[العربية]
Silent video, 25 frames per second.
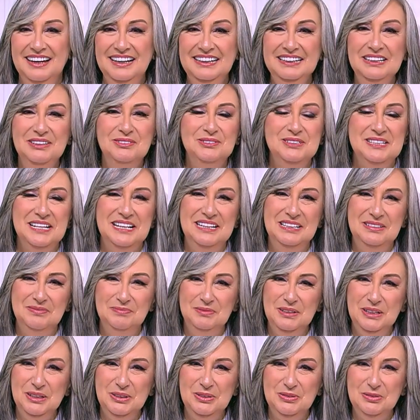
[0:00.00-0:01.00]
اهلا وسهلا
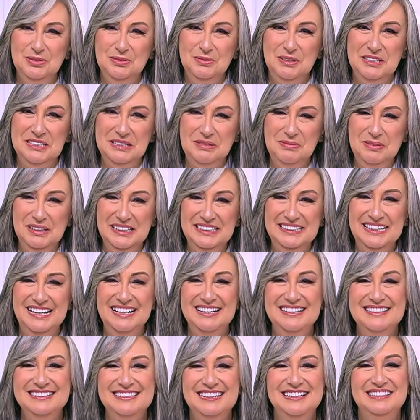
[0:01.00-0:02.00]
بيكم في
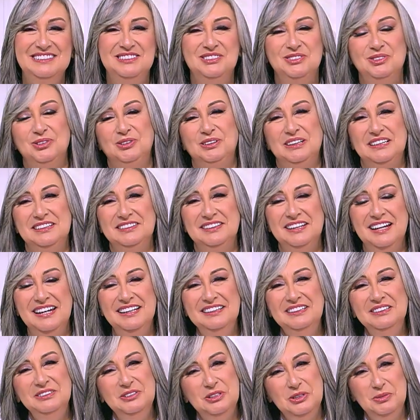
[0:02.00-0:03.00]
برنامجنا زي السكر
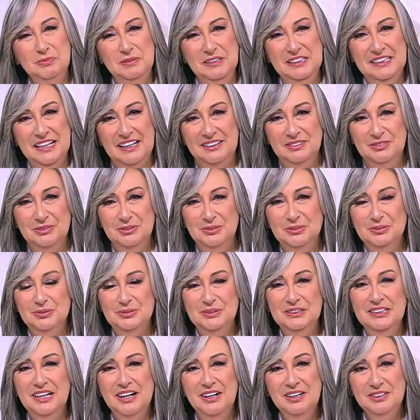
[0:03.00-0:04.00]
انا نرمين هن
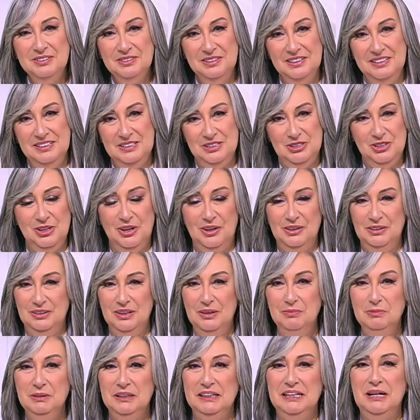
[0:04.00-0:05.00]
والنهارده ان شاء
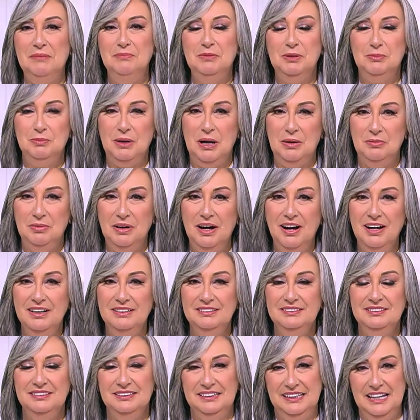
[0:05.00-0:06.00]
الله بنكمل مع
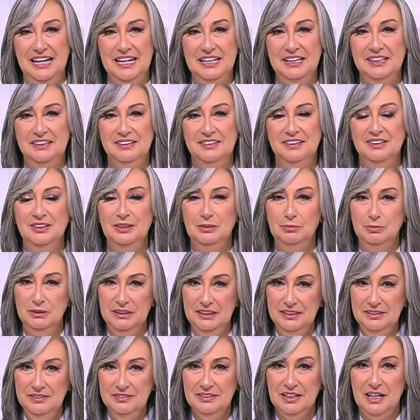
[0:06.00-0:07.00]
بعض كيك
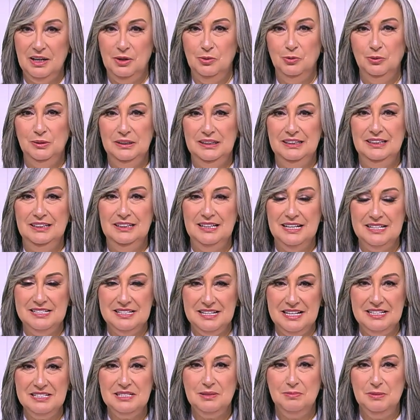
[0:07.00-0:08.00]
البيض او
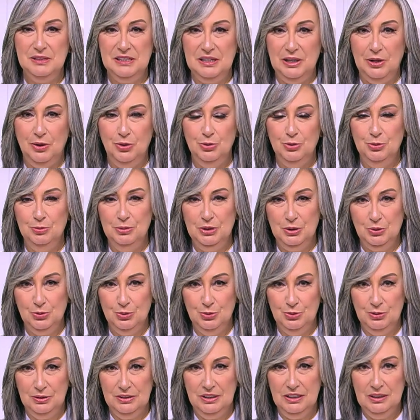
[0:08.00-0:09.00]
الاساس بتاعه
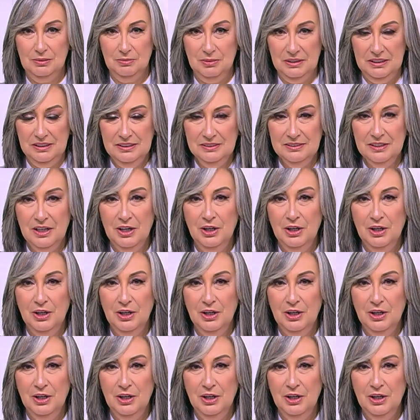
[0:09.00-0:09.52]
بيكون البيض